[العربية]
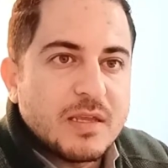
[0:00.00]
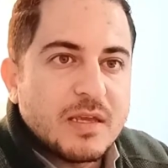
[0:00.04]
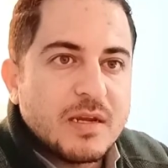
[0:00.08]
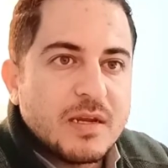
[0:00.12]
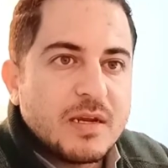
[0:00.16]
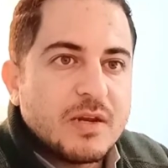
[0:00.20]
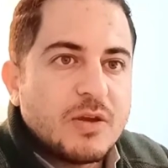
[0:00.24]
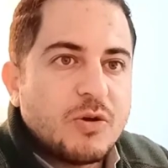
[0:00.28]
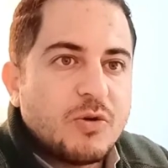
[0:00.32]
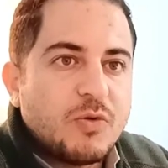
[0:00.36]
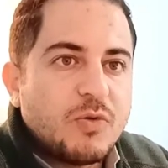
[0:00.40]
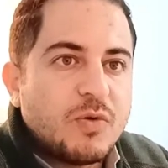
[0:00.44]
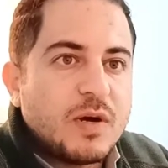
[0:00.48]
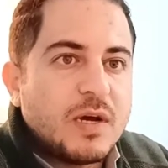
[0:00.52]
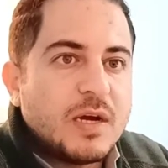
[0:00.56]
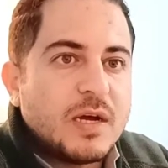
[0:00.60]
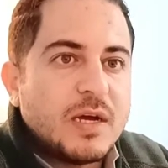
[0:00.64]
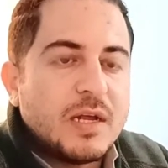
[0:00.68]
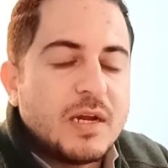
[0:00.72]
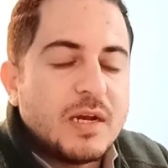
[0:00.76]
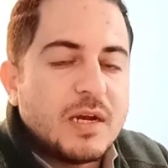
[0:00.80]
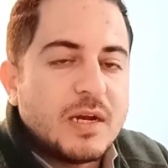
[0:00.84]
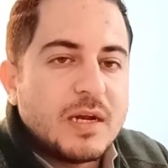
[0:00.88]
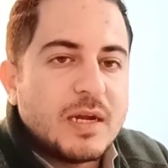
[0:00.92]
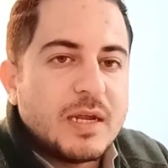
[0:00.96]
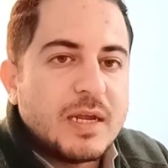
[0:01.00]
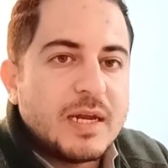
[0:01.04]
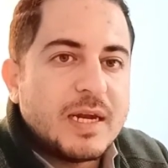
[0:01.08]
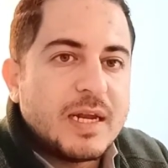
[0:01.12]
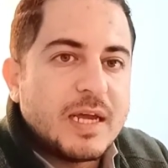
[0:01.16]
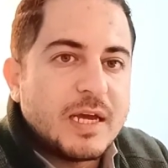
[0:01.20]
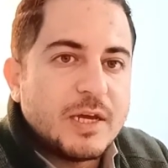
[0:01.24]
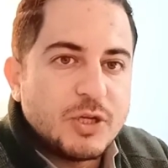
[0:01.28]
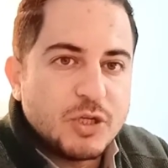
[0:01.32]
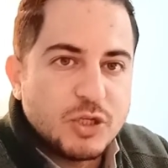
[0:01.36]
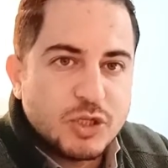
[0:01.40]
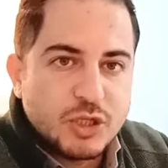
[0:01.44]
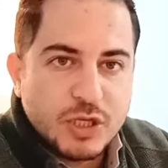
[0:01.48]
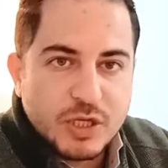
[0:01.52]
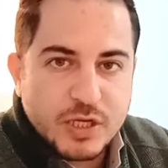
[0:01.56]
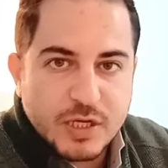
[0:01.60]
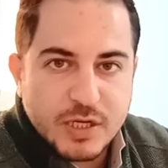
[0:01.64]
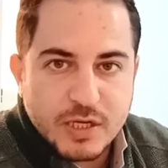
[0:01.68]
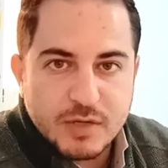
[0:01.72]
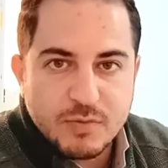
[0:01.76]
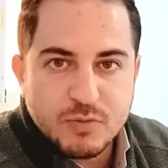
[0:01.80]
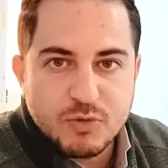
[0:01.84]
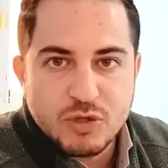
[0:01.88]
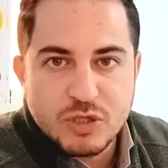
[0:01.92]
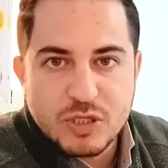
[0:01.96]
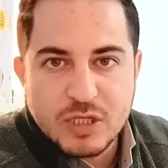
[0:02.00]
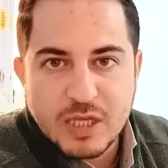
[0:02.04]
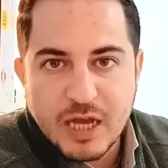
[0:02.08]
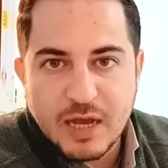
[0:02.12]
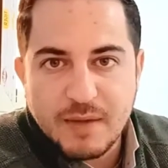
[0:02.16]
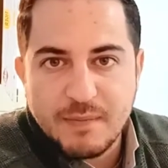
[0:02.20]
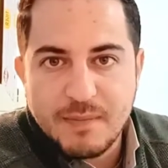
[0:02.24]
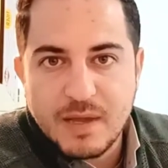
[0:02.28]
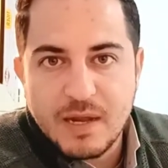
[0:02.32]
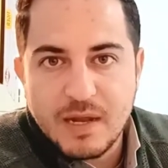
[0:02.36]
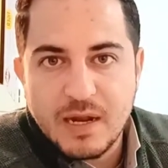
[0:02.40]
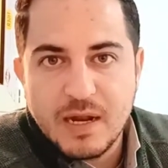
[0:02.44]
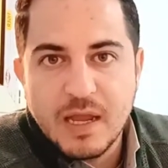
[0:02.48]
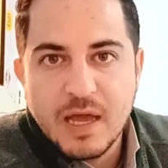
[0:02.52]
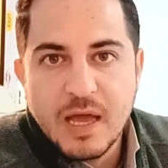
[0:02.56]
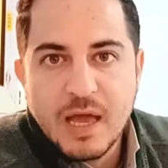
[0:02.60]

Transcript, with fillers: ان هو إيه اللي هيشتري مستعمل